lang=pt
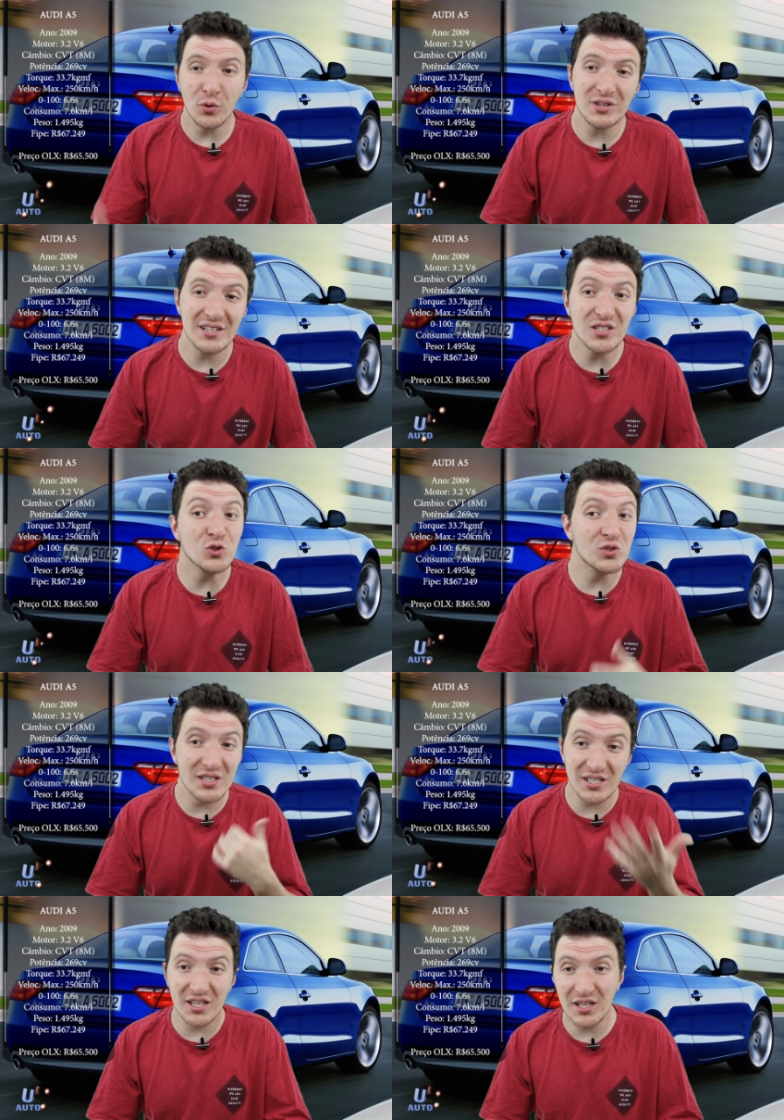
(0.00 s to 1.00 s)
potência de
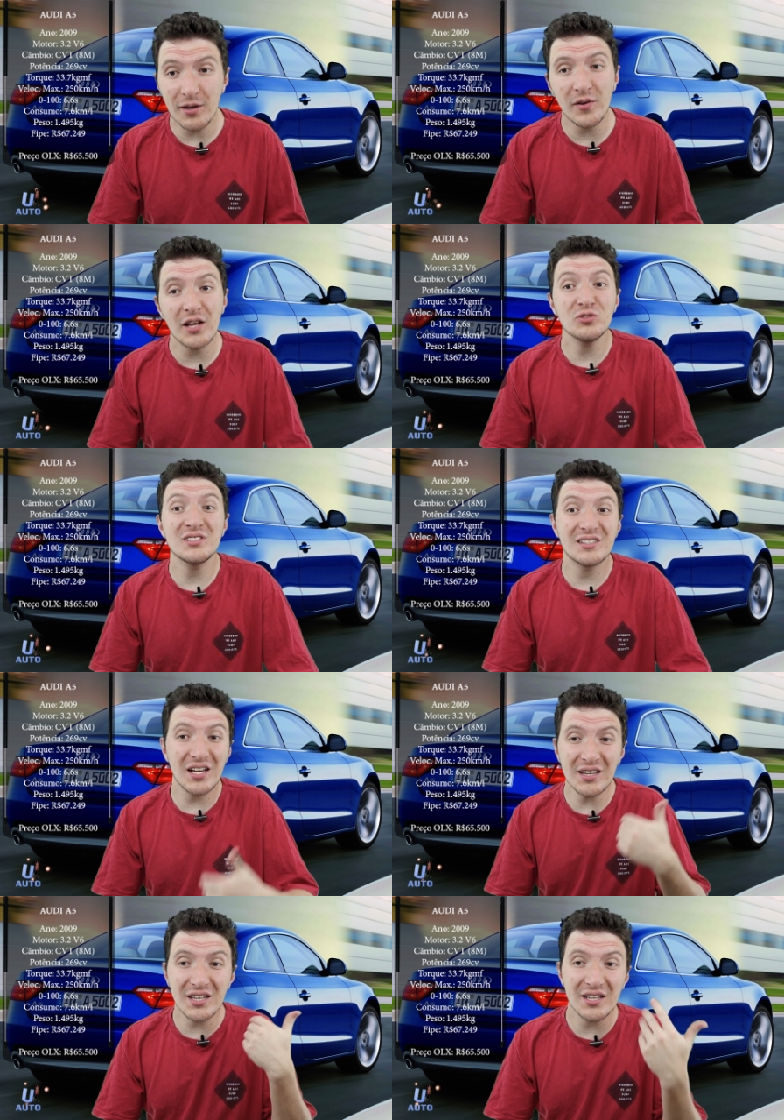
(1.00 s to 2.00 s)
270 cavalos,
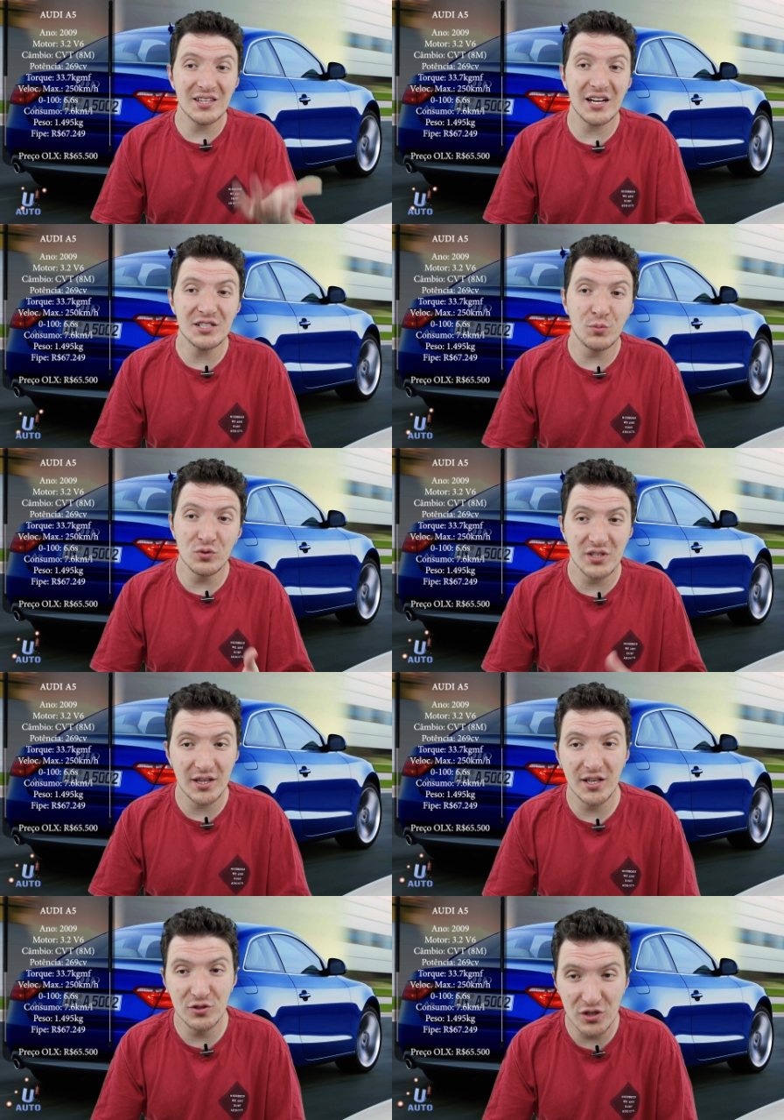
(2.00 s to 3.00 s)

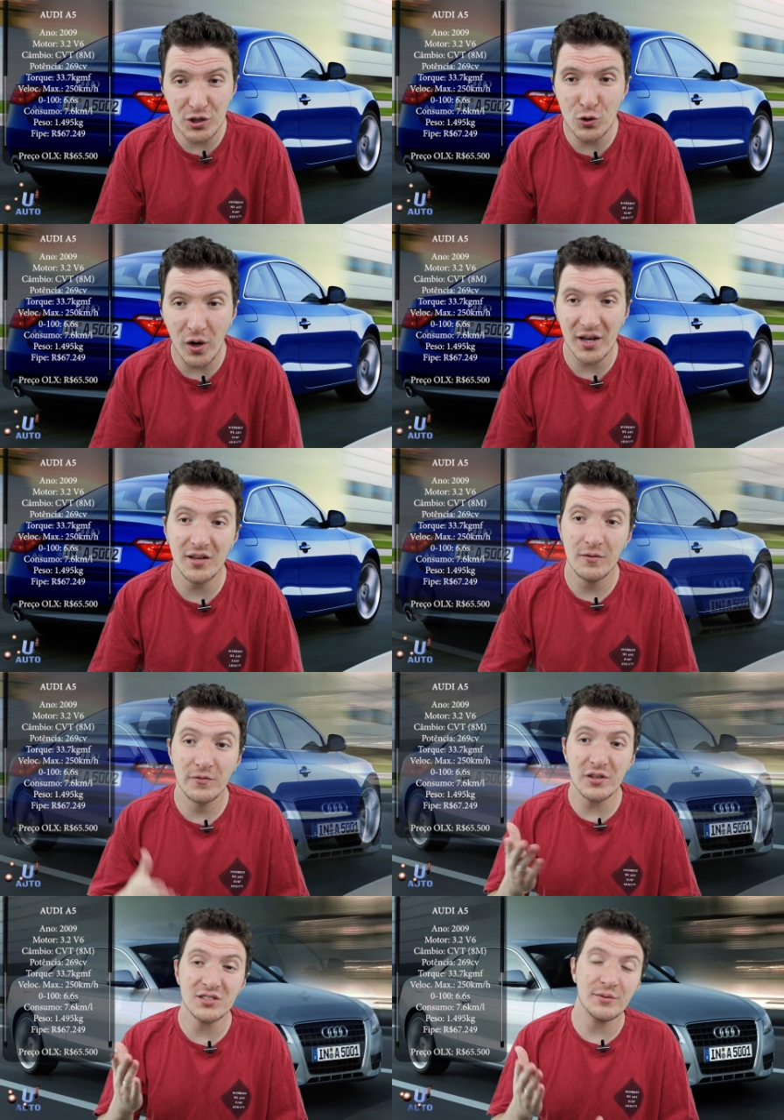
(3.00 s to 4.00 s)
33,7 kg de torque,
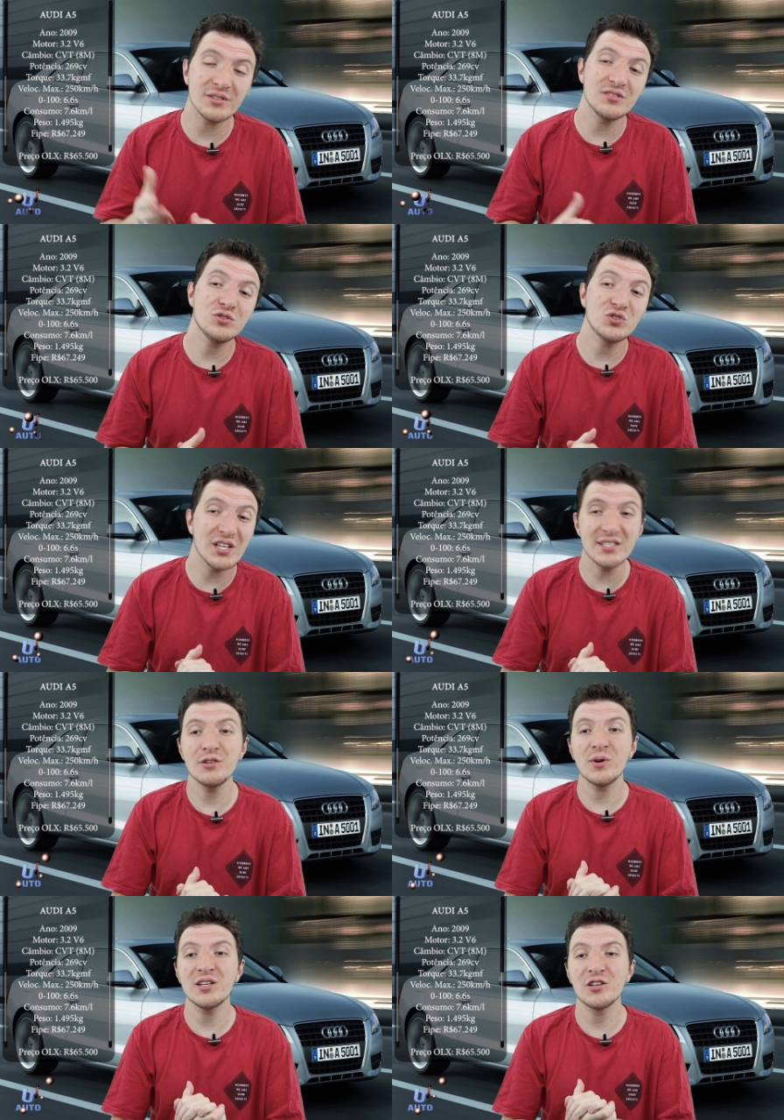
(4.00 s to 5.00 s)
velocidade máxima de
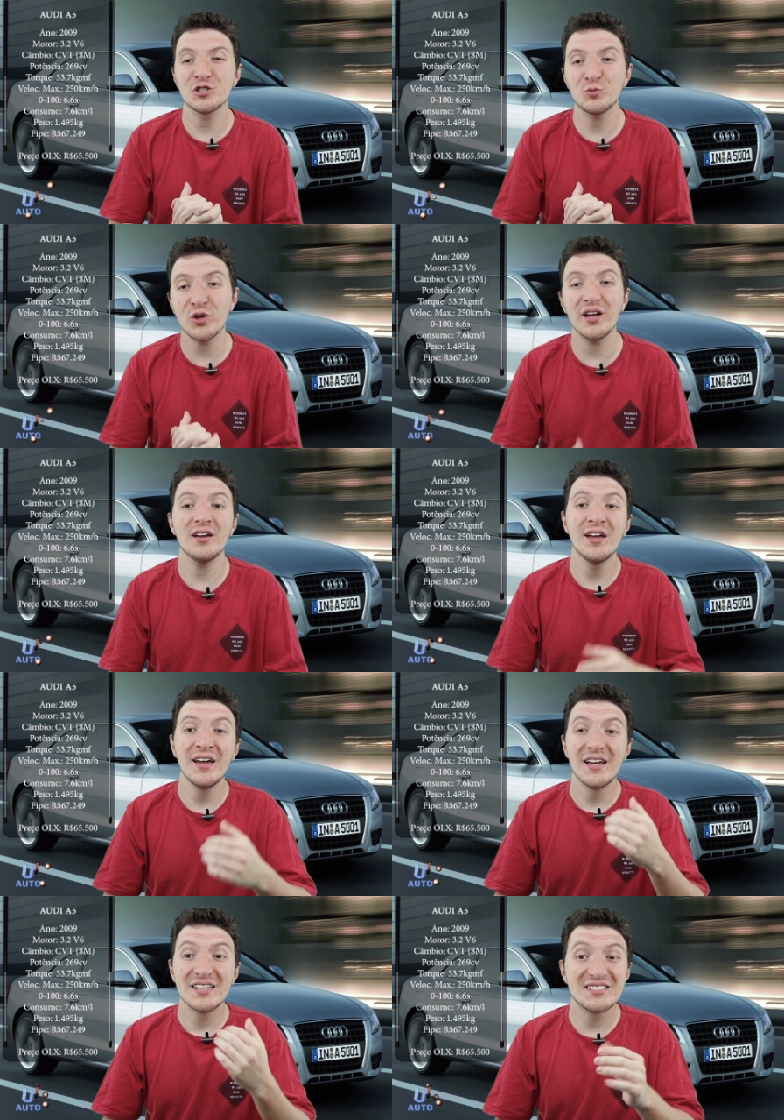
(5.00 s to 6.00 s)
250 km por hora,
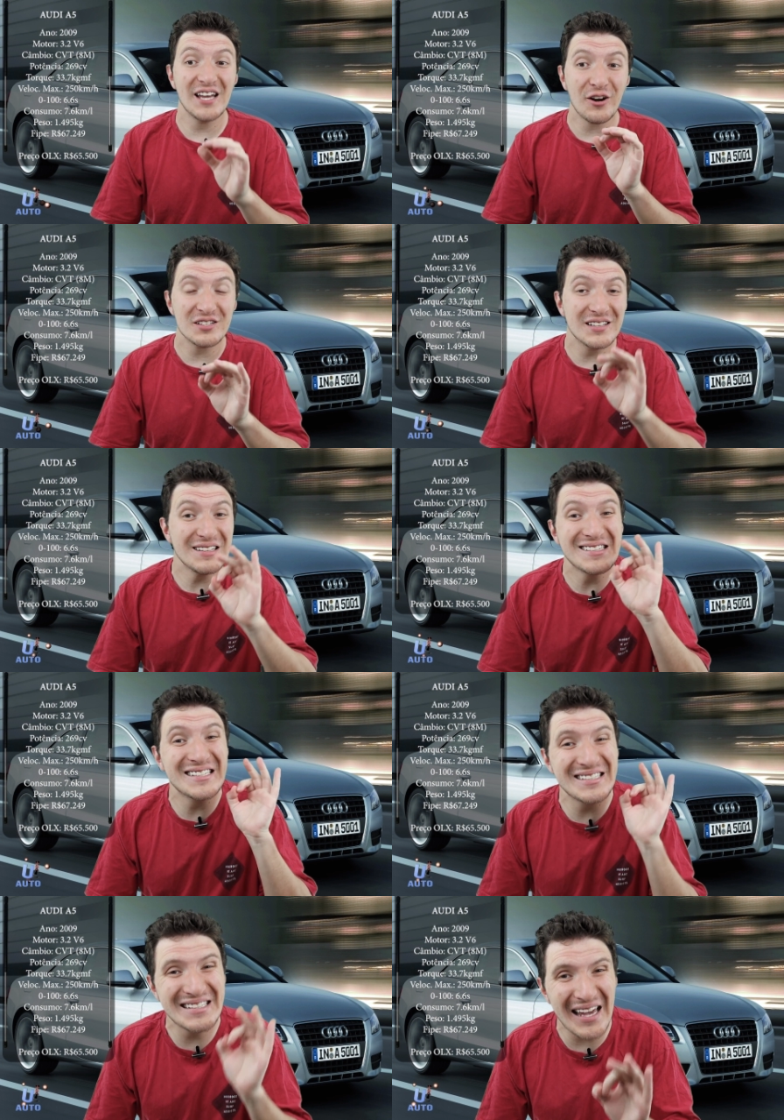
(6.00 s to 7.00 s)
0 a 100 de
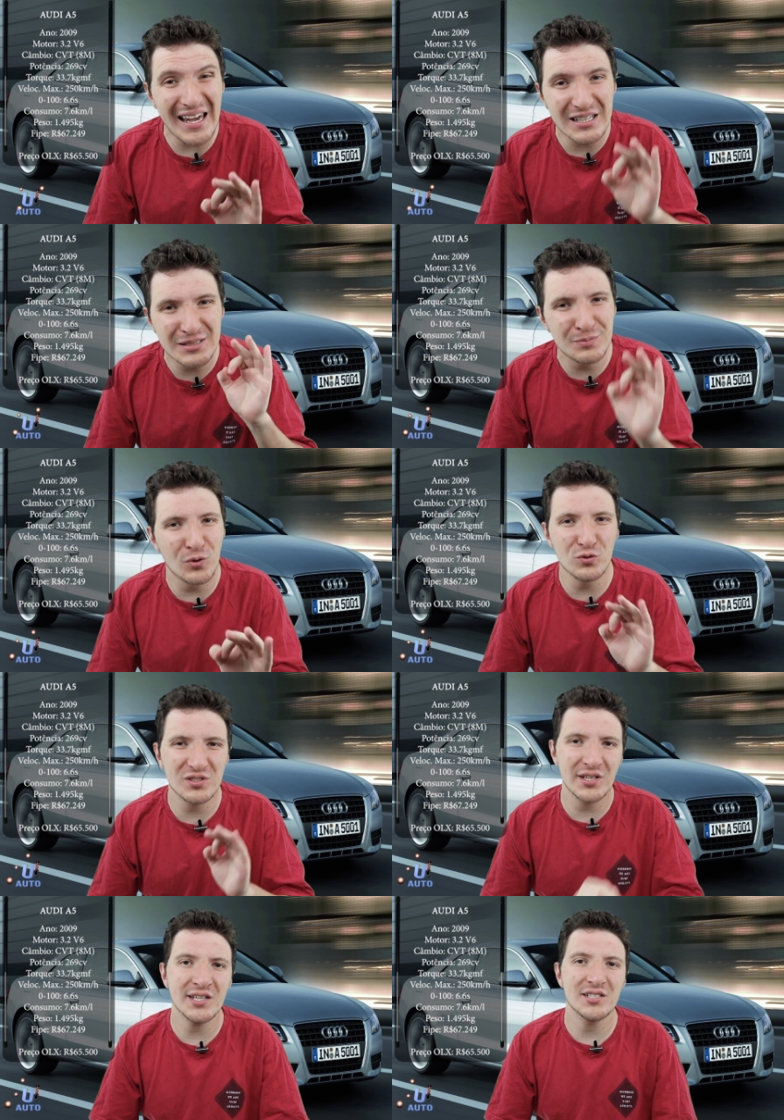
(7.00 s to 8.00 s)

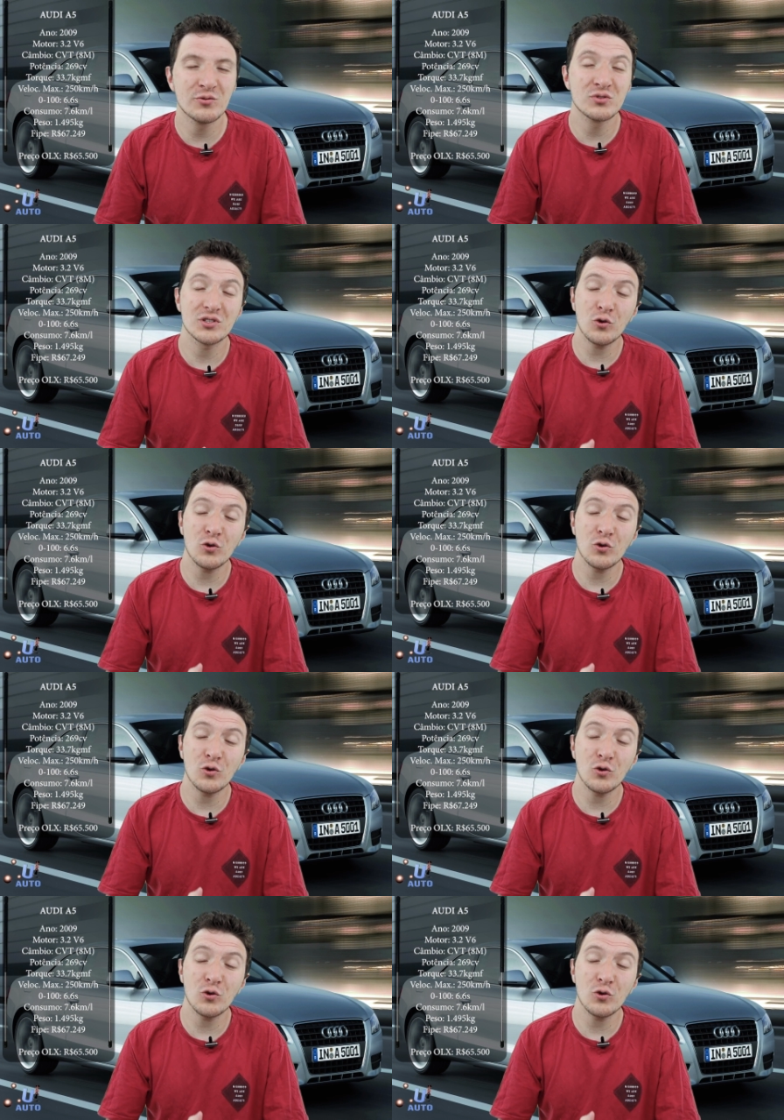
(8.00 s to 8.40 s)
6,6 segundos.